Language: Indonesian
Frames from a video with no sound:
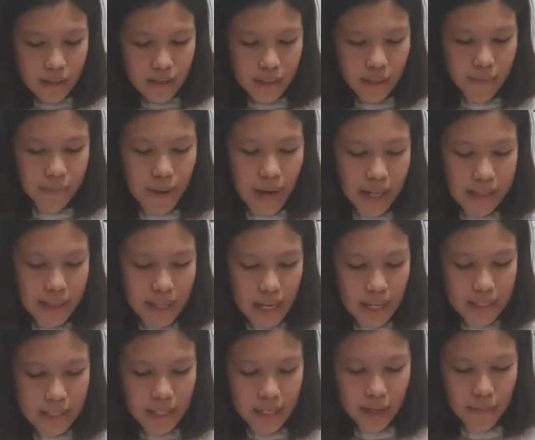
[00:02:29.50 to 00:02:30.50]
di bata
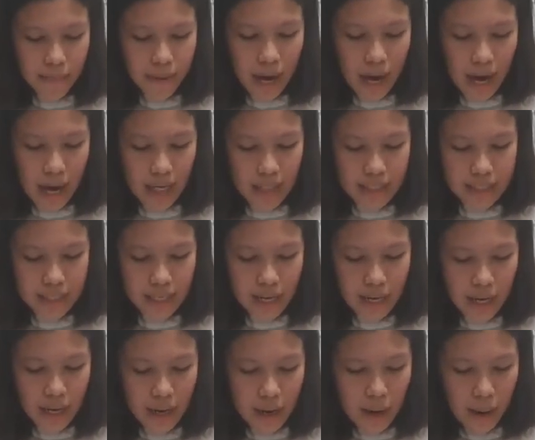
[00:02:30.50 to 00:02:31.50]
sir
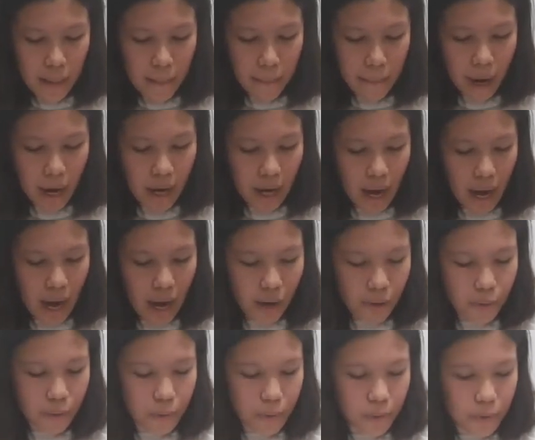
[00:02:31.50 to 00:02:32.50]
bahanca maka
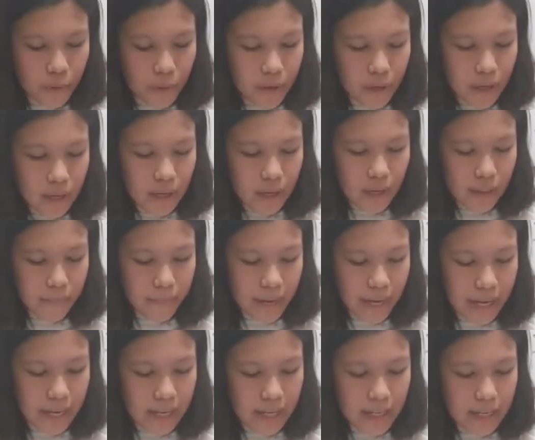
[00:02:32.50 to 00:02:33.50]
aku
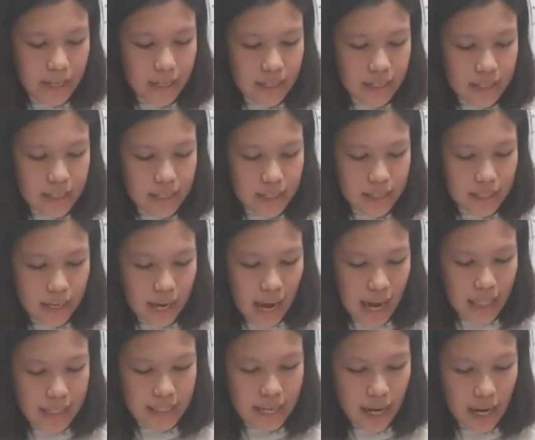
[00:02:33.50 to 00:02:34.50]
leben seh
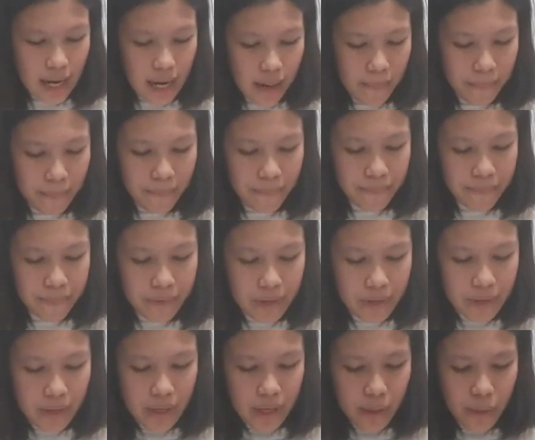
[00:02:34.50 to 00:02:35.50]
asang kam
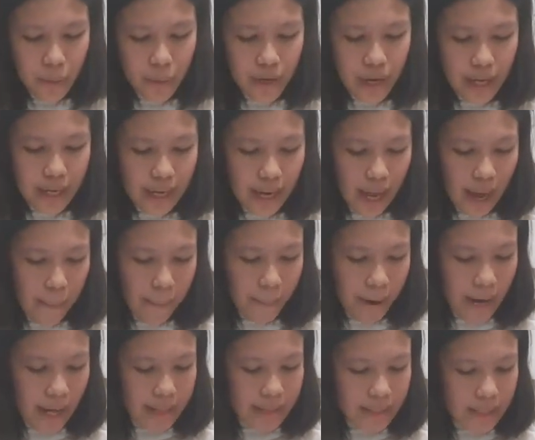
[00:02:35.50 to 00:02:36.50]
guna
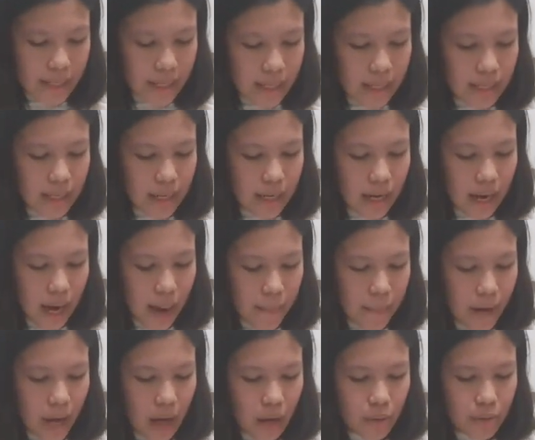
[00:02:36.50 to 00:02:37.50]
nelamatkan kam
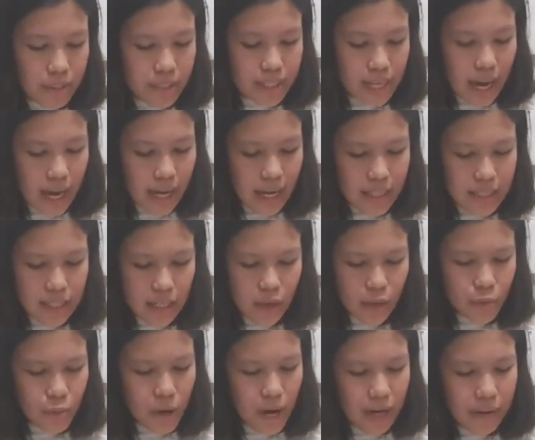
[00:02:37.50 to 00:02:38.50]
alu cara si
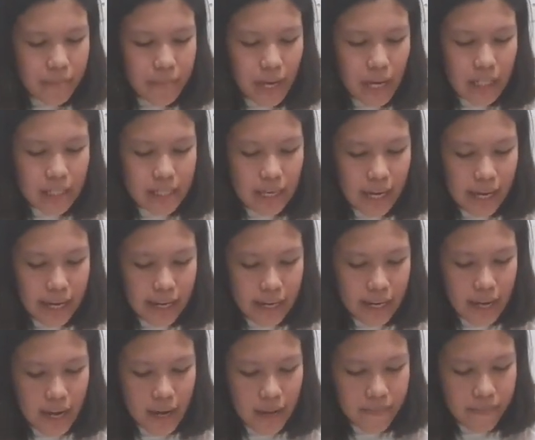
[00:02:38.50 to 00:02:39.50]
luar biasa
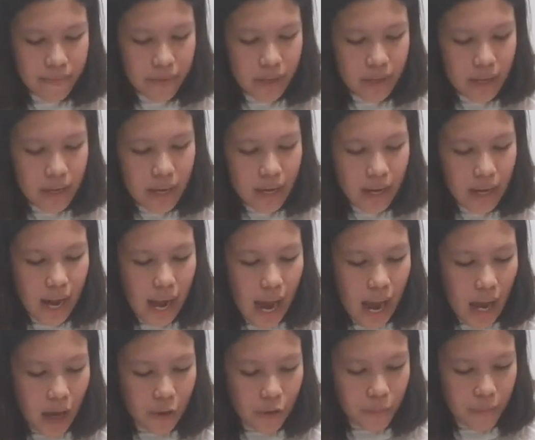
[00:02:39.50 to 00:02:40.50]
enda gelah
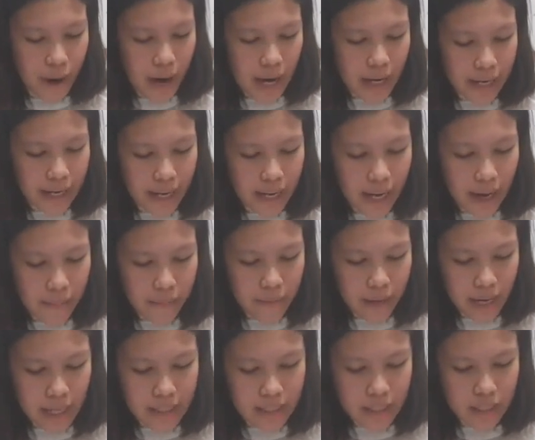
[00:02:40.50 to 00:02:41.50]
alu bagi kam
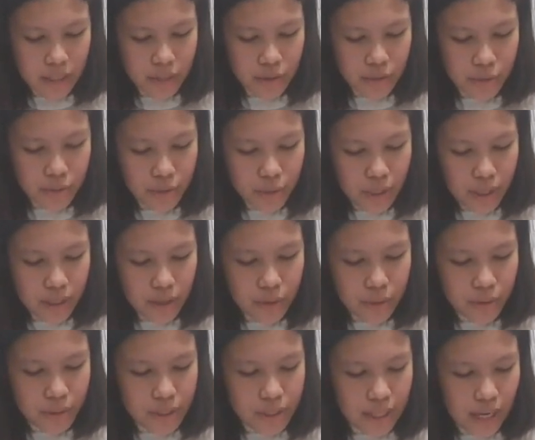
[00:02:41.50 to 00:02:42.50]
ras kesusuran
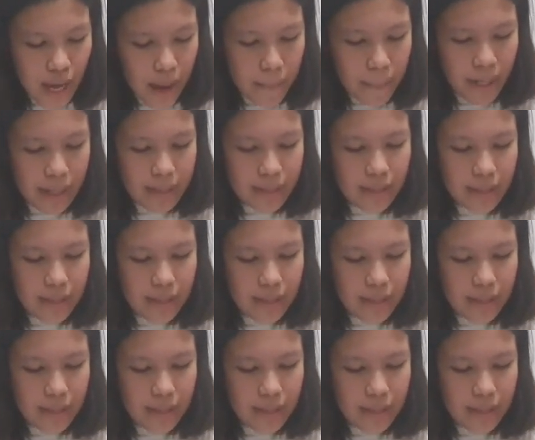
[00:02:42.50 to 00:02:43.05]
dus selamat